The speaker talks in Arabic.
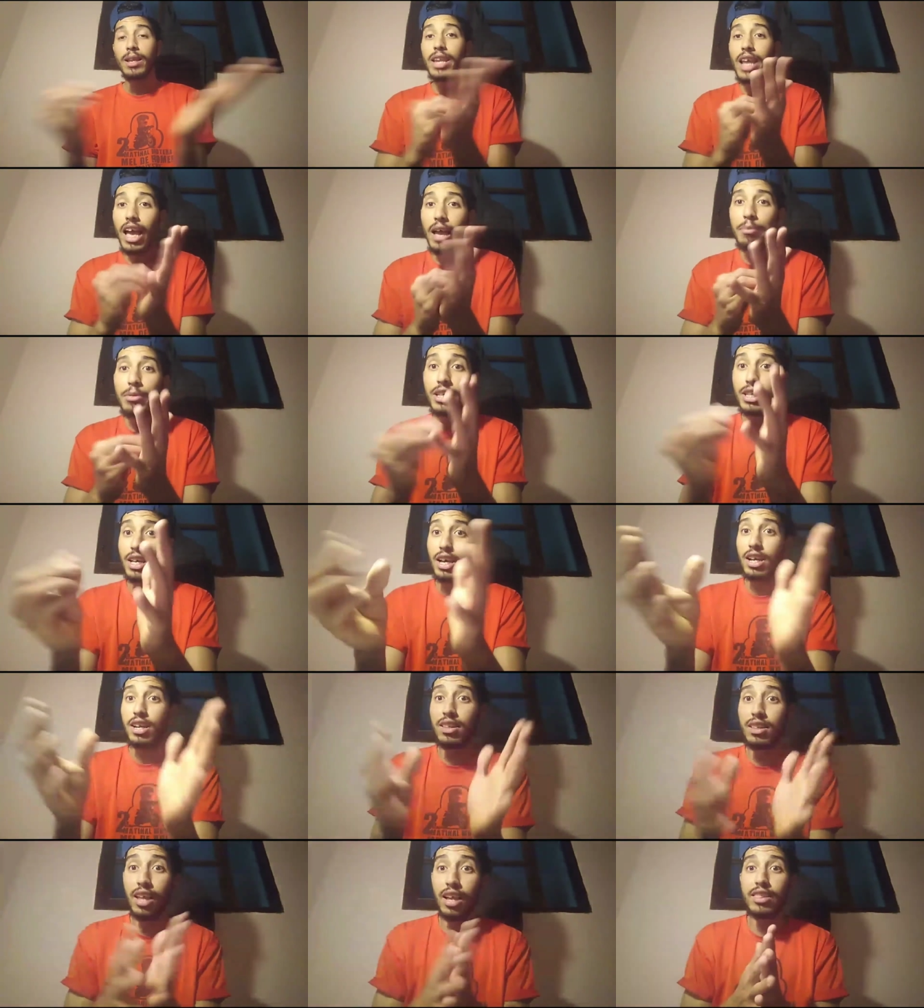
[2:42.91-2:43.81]
نعم إذا
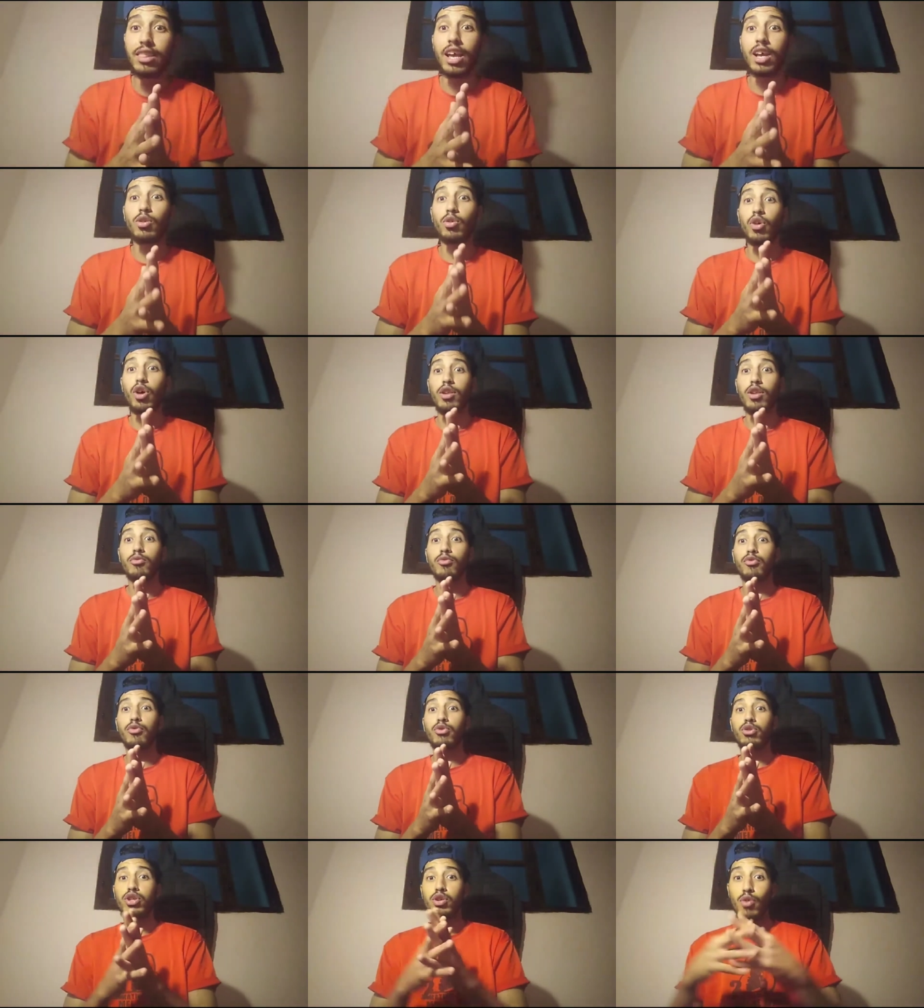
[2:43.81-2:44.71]
أردت أن تخلق
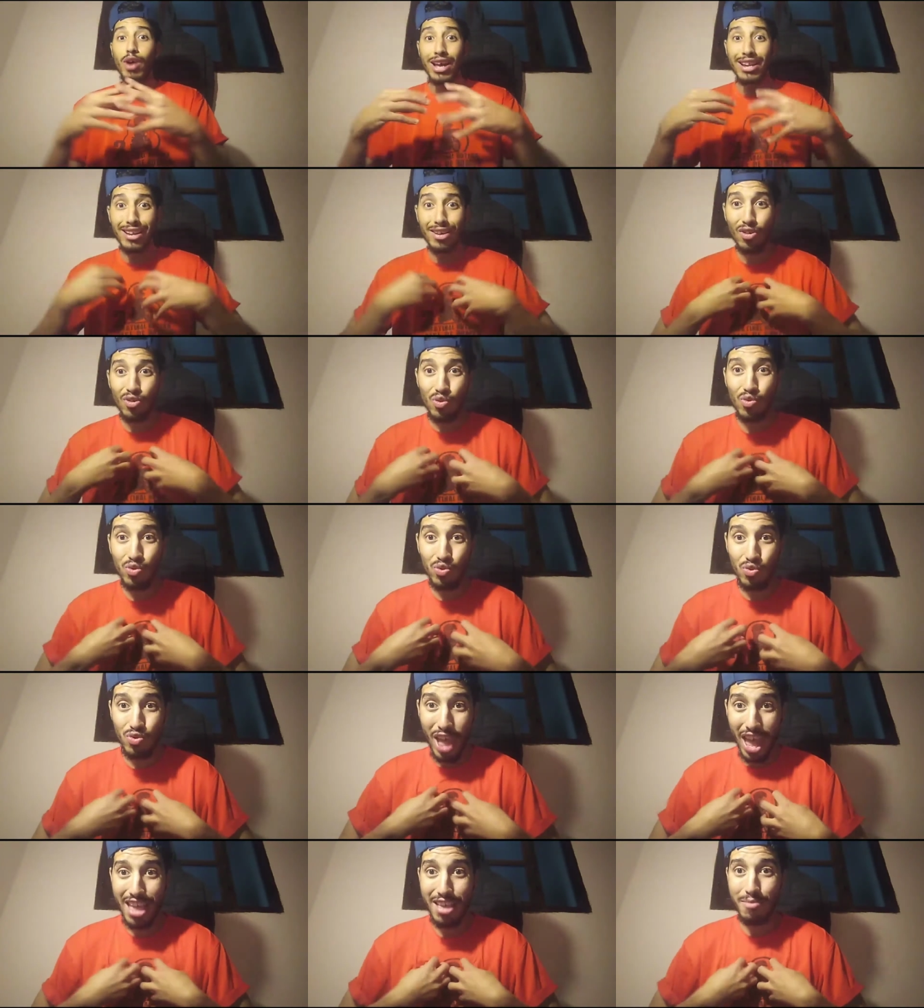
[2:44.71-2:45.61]
الفرجة وأنا كنت
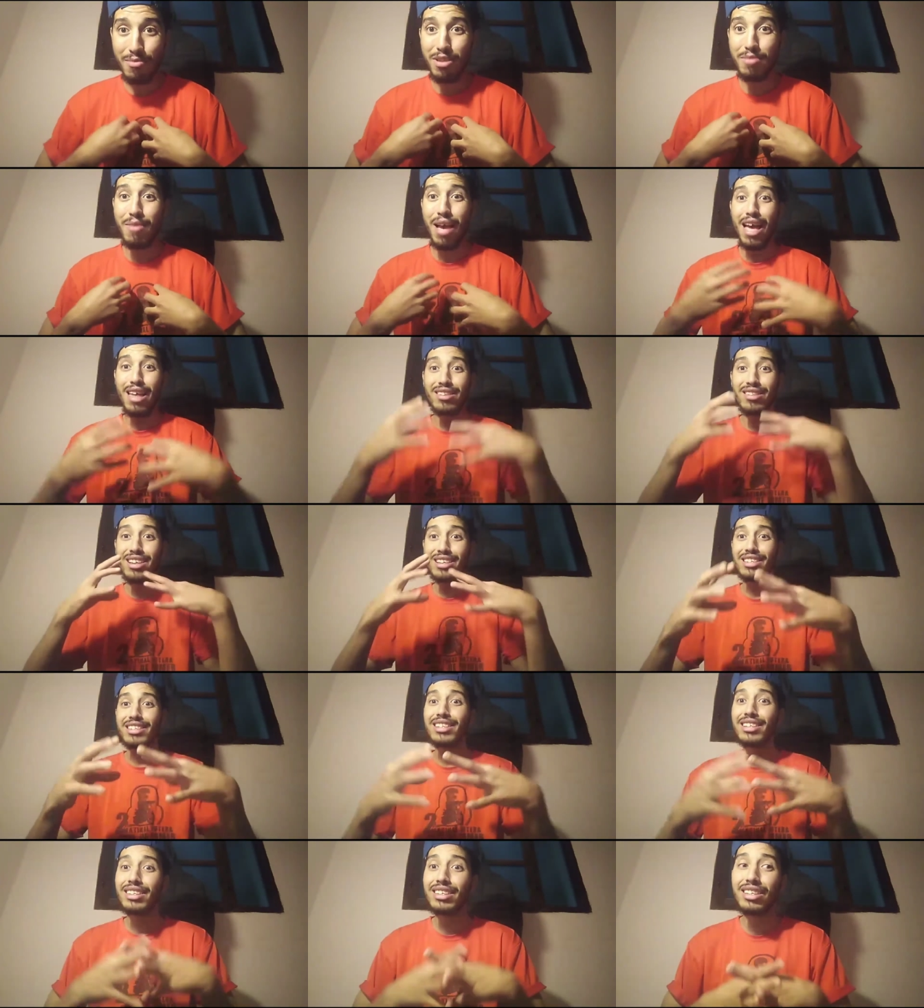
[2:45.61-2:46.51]
دائما مع
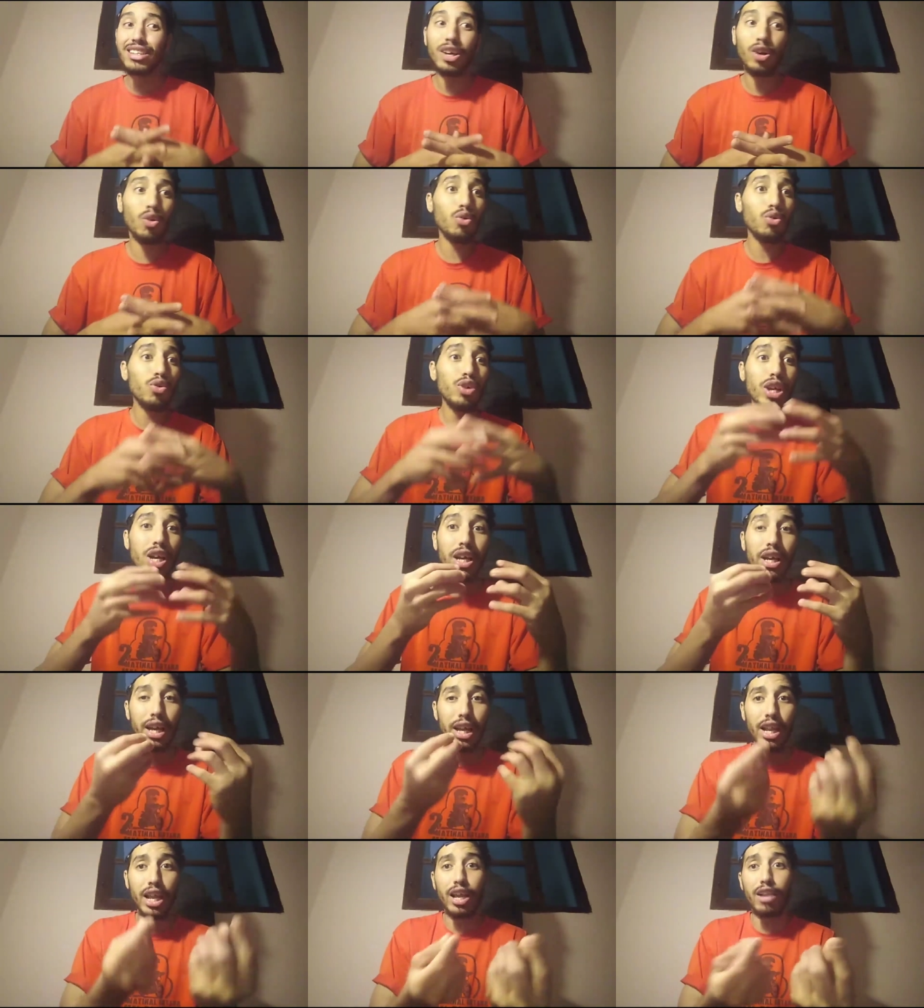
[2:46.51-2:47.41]
الناس الذين يقولون
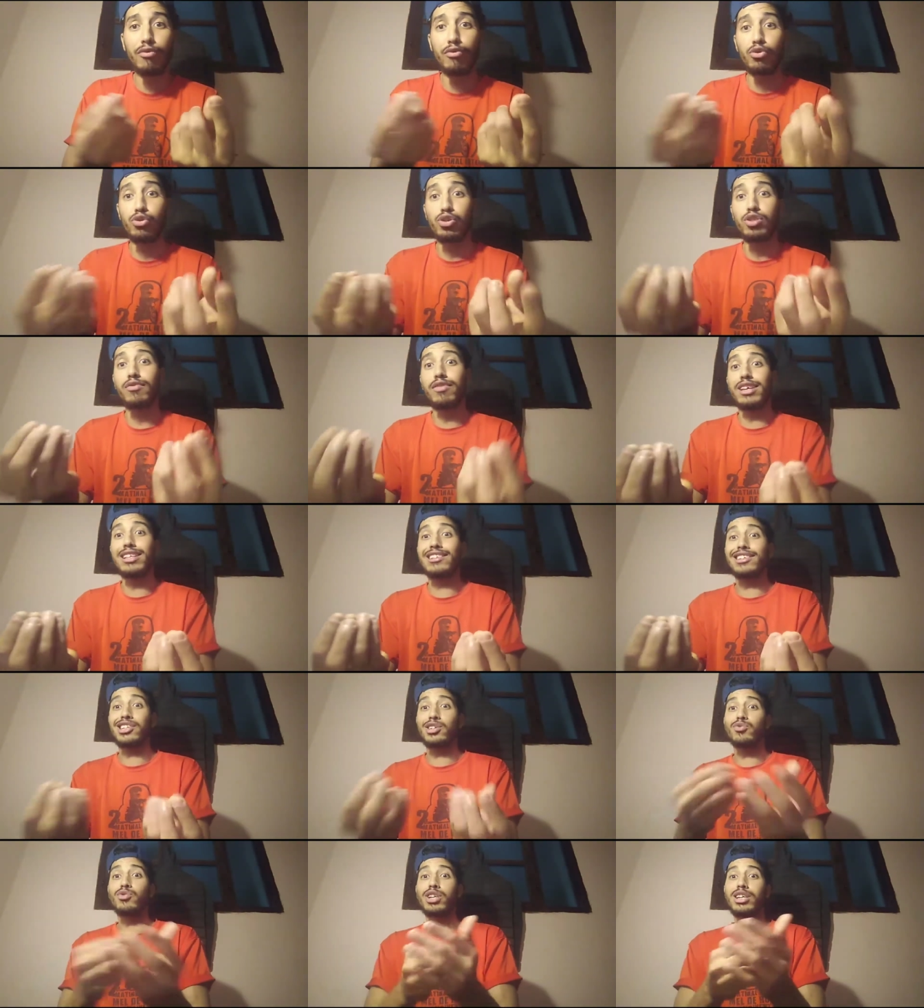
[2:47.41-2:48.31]
اخلق الفرجة في هذا
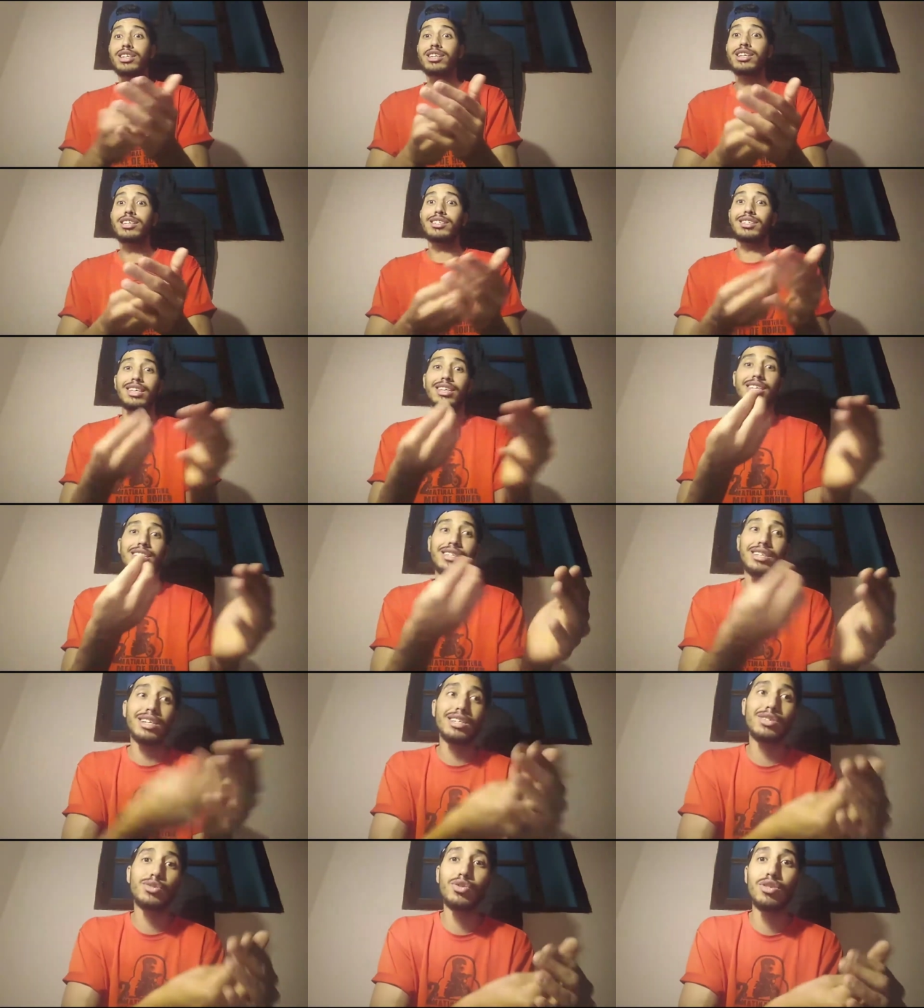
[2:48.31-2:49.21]
الجو للناس يعني
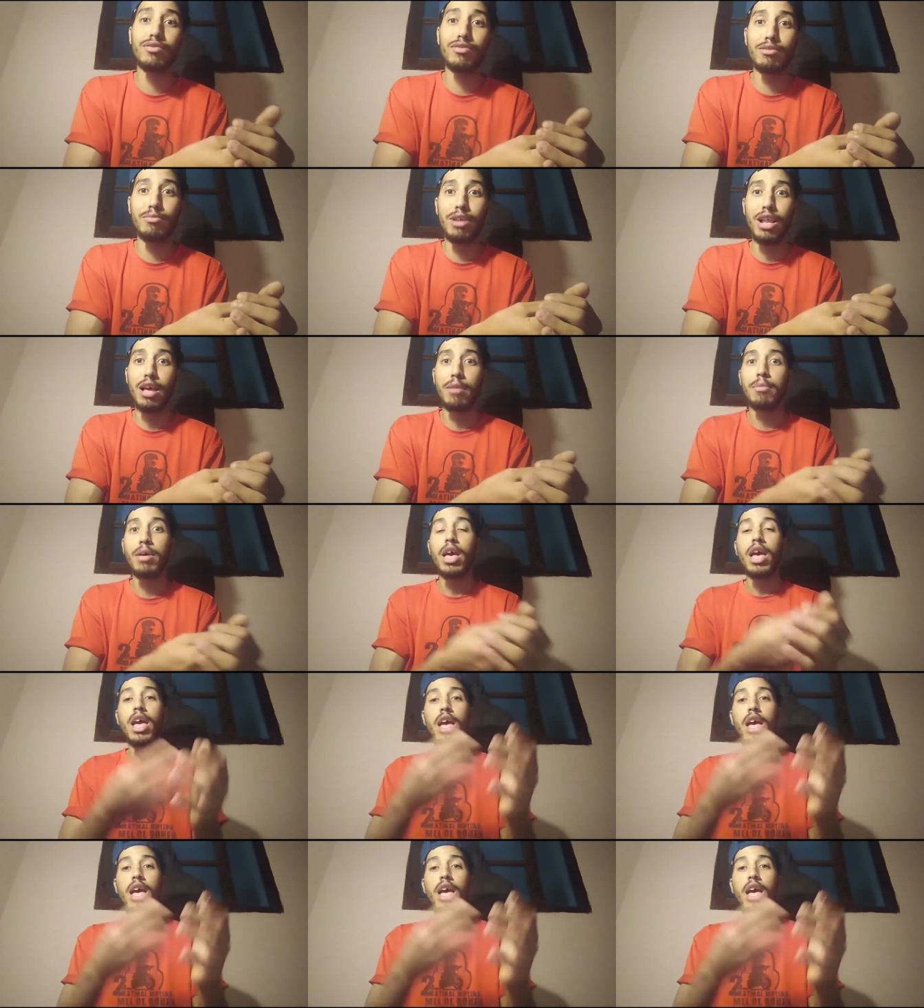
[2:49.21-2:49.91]
جالسون في الملعب